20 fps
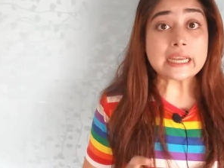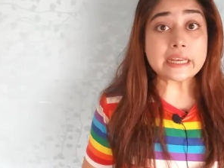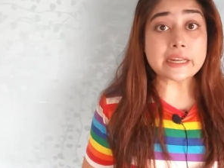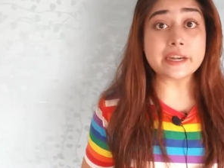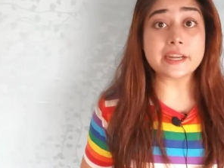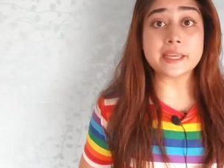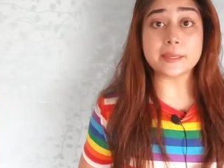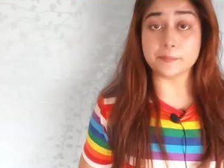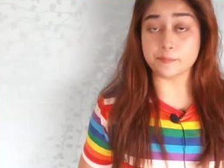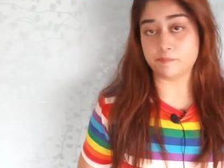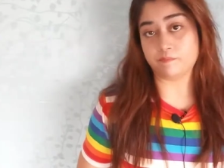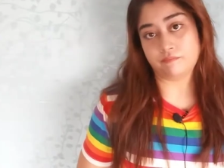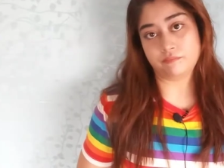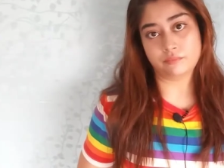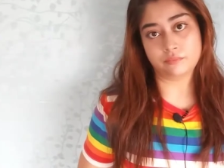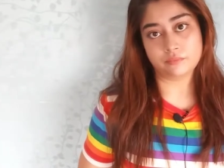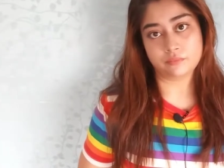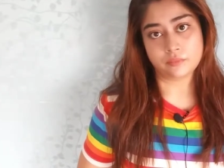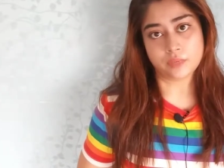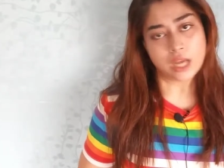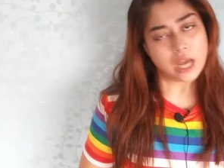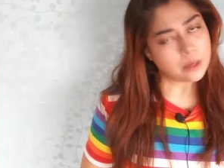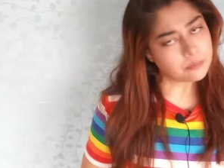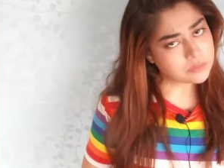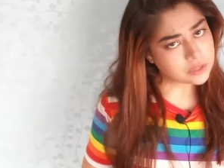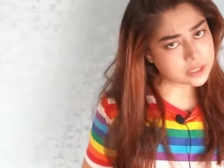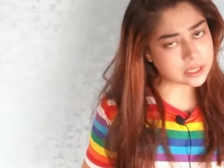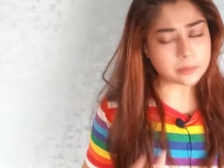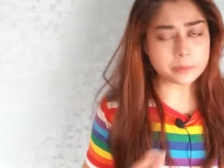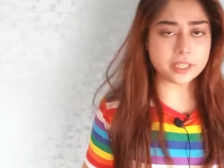क्रीम हम
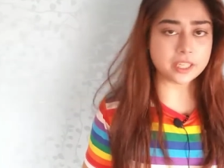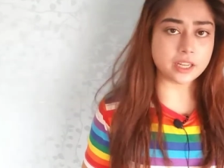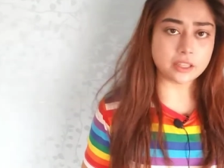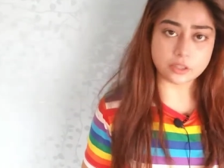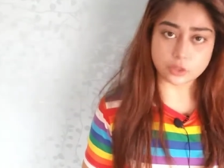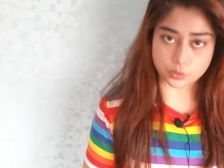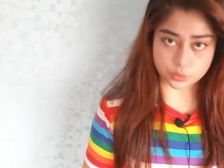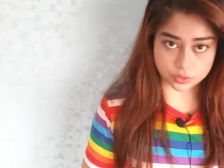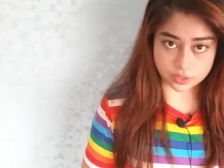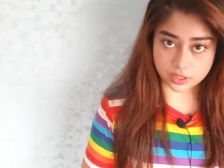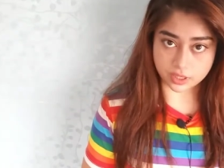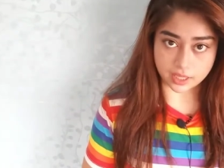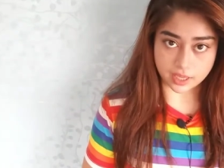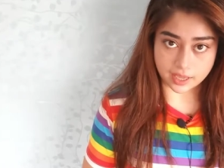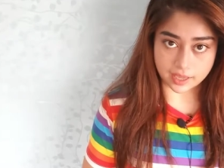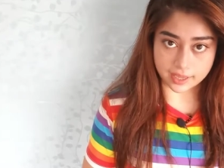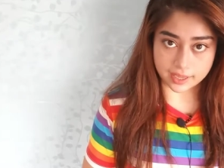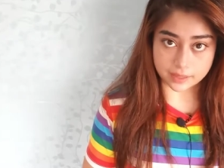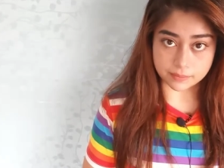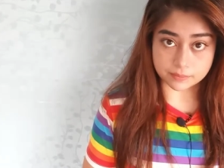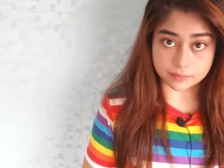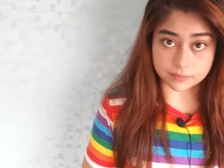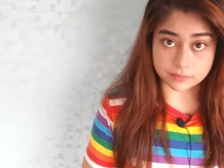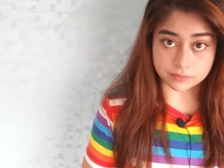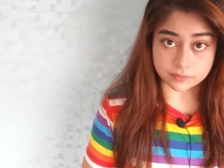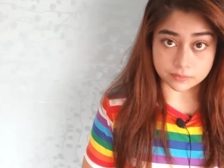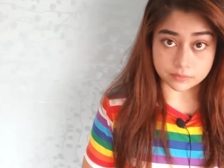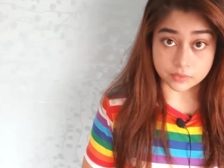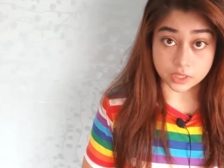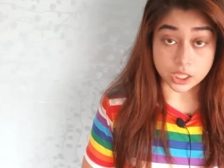सभी ने यूज़ किया है
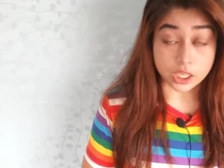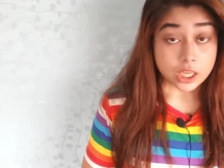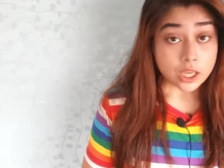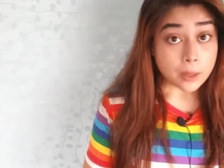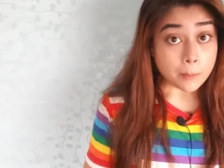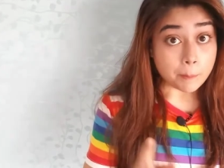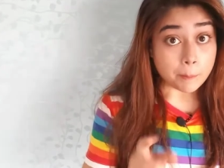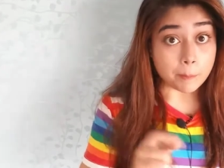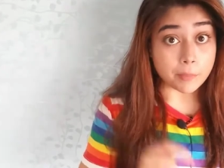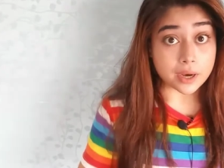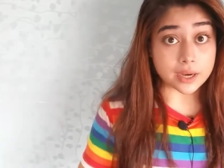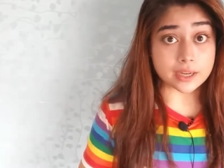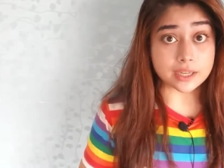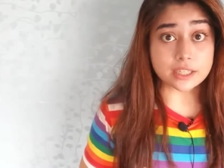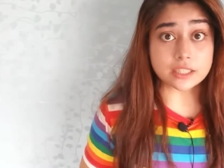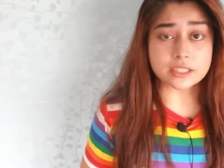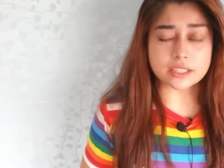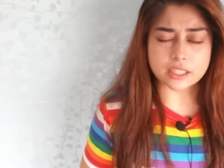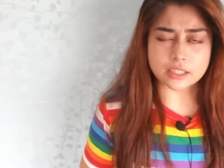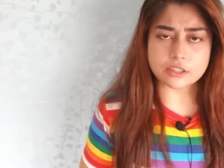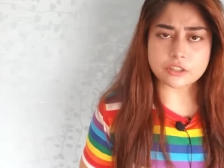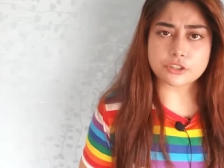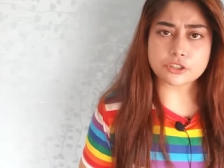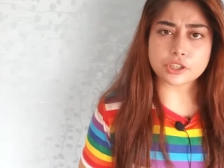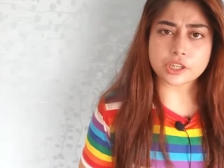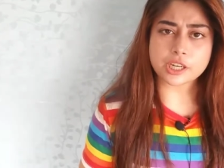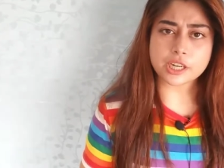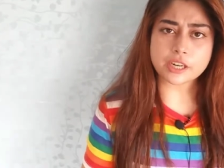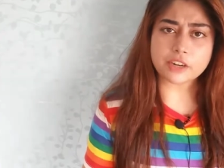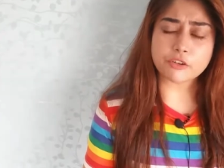मगर
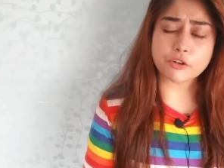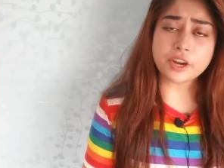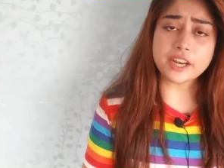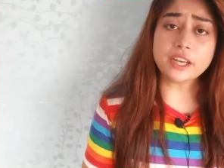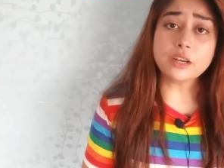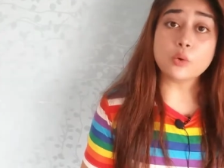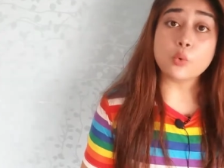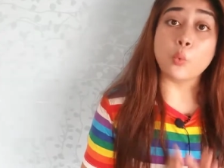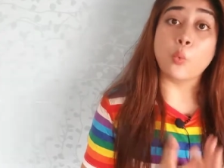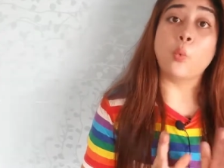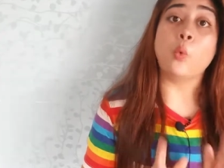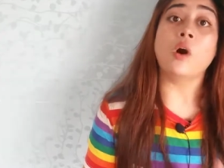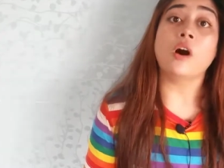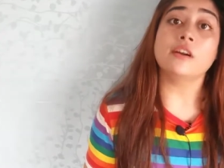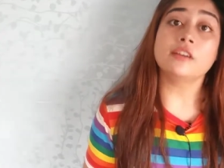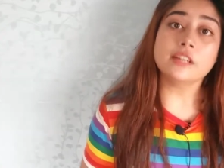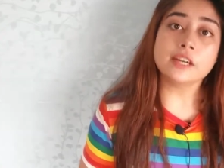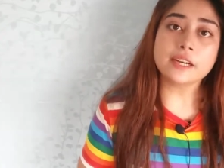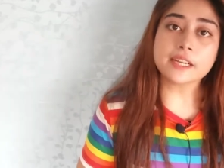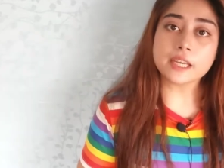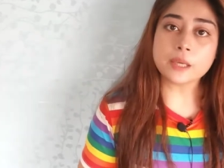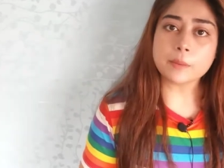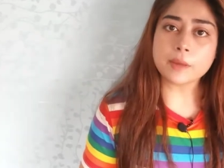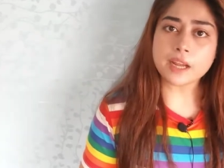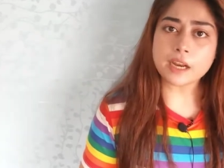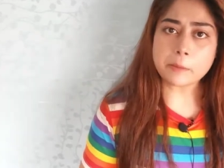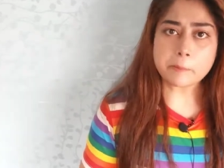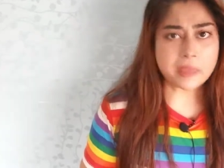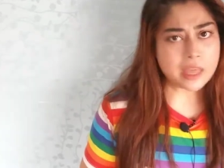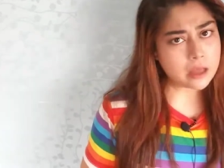सनस्क्रीन वाटर के
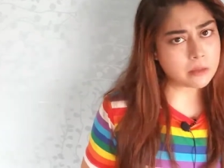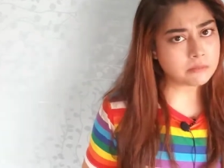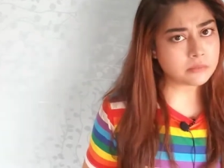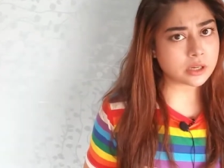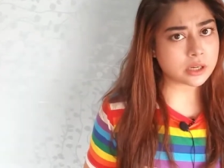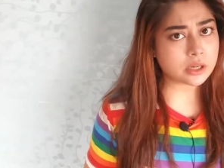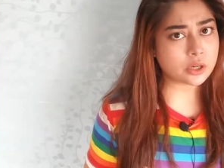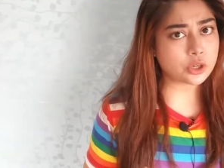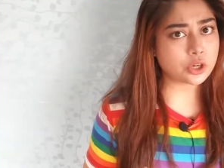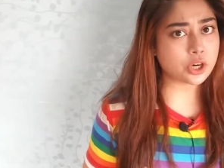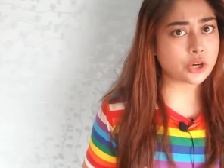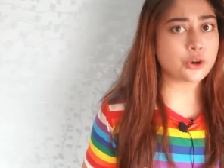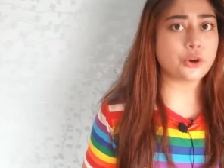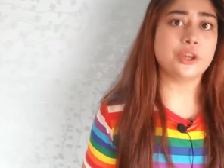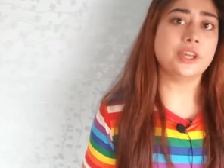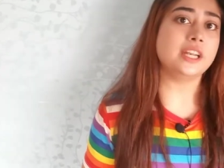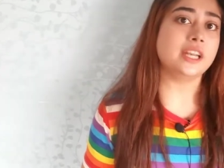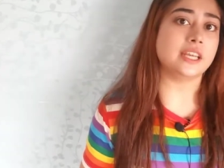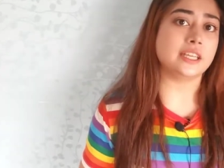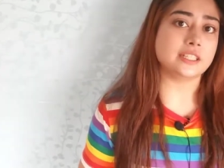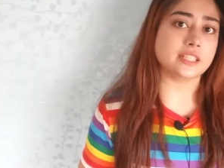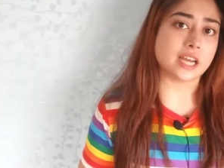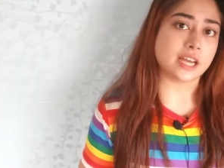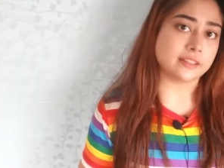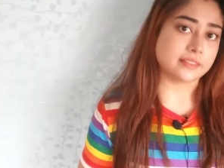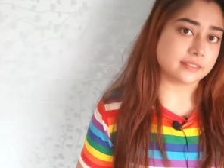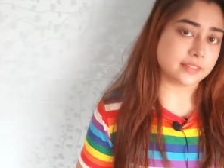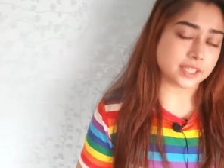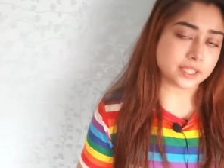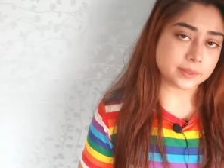बारे में हम कोई नहीं
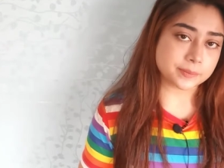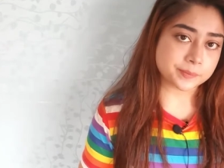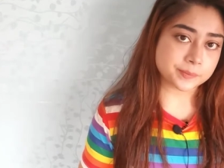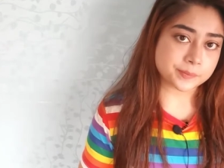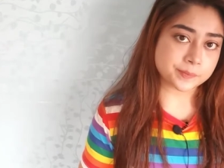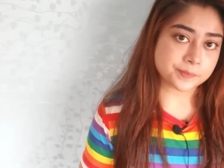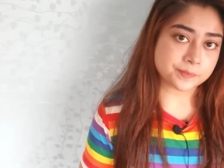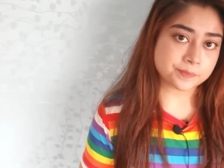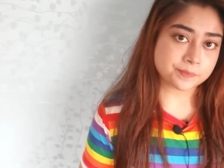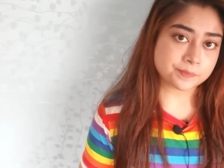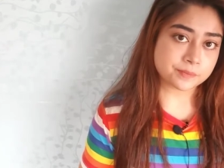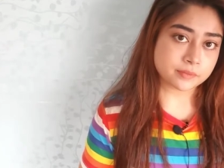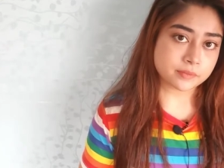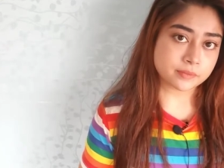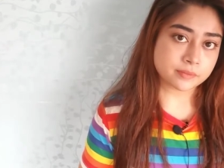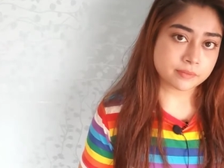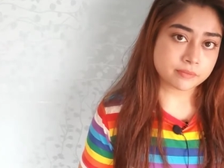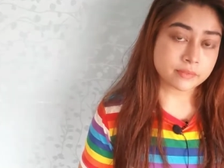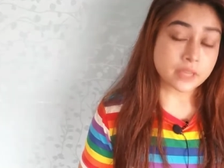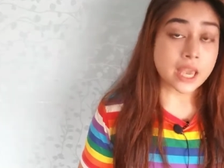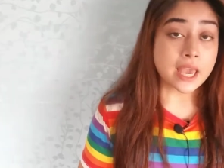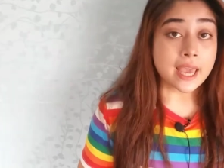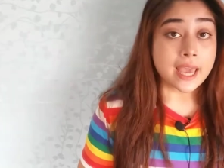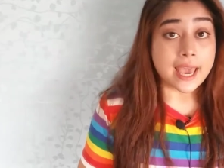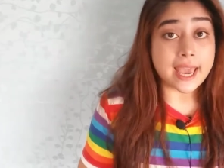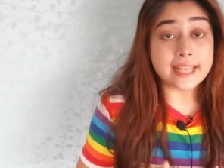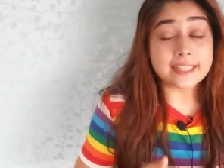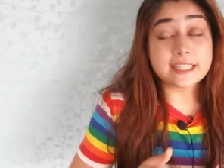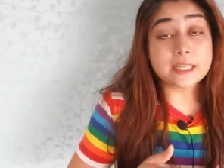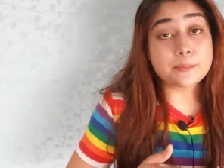जानते
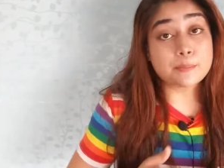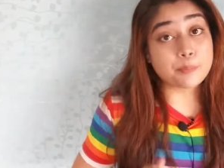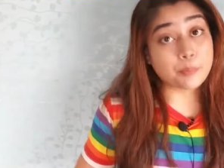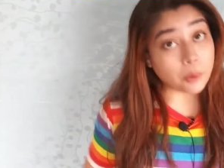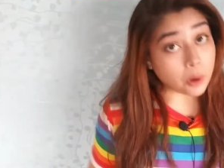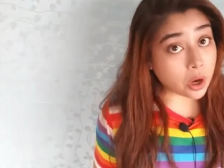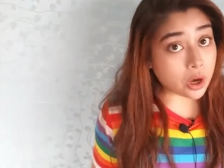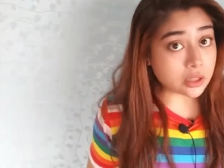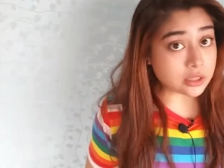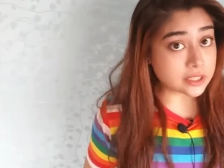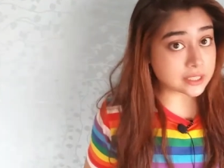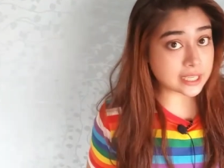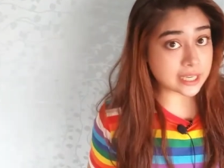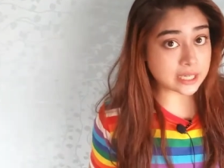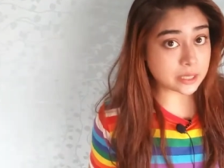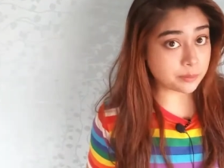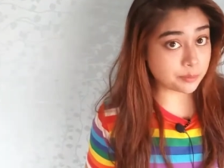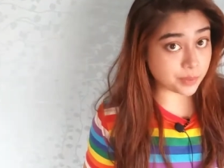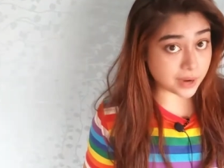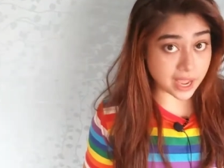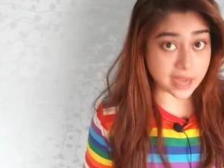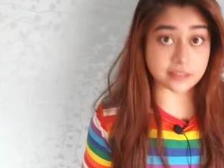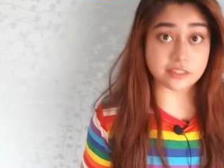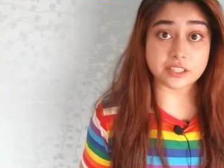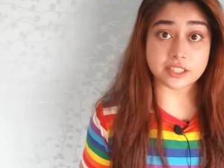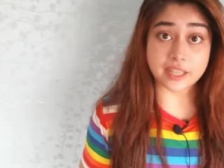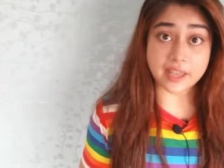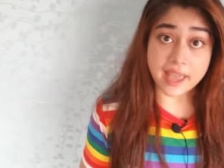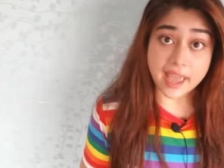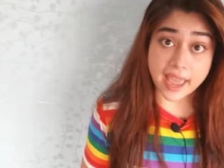ऐसी बहुत सारी
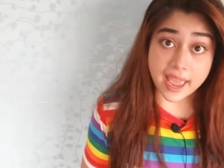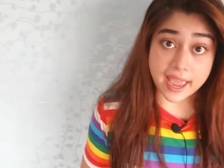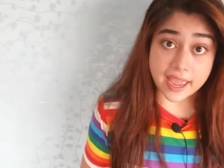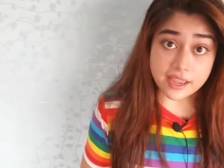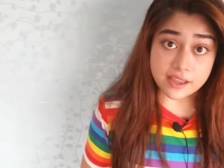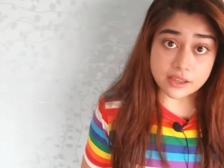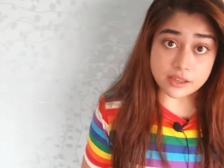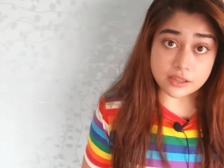ब्रांड्स है